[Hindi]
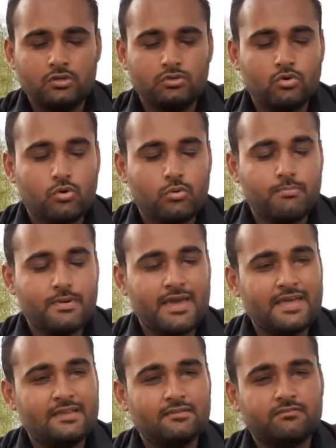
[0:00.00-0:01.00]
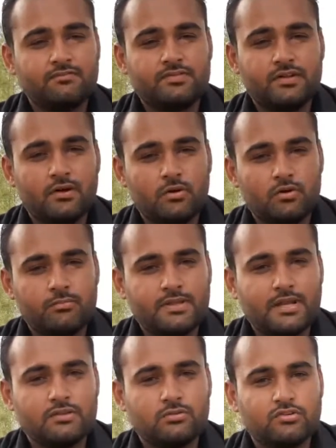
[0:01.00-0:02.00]
तो मैं और
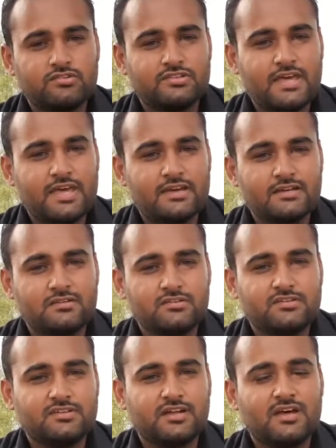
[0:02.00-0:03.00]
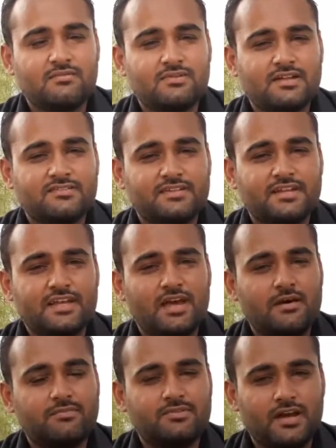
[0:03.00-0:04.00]
मेरा दोस्त है एक जिसका नाम नासिर है
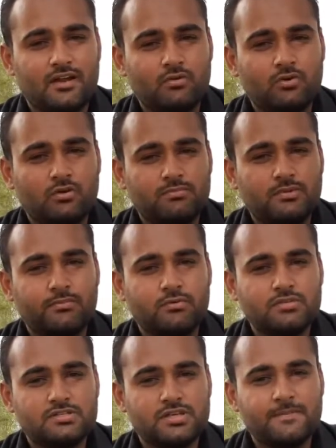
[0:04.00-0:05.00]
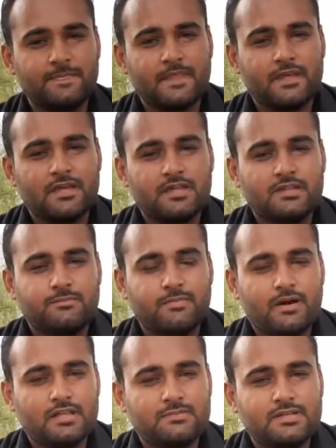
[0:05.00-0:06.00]
हम सियालकोट में पहुँचे
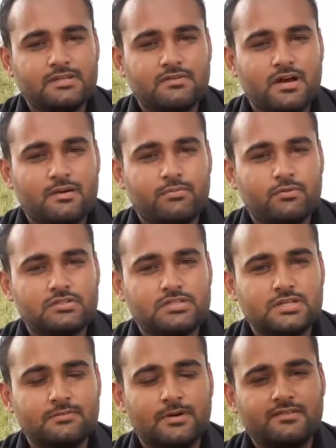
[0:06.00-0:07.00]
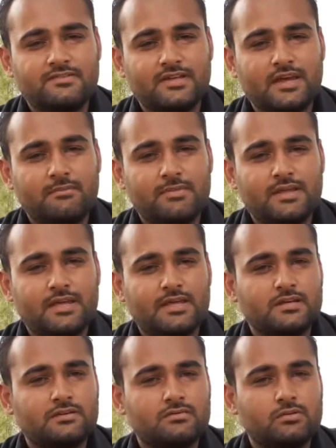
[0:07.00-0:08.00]
पाँच बजे वहाँ पहुँचे वहाँ से हमने
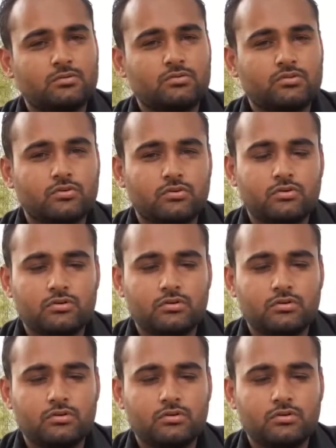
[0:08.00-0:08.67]
उसको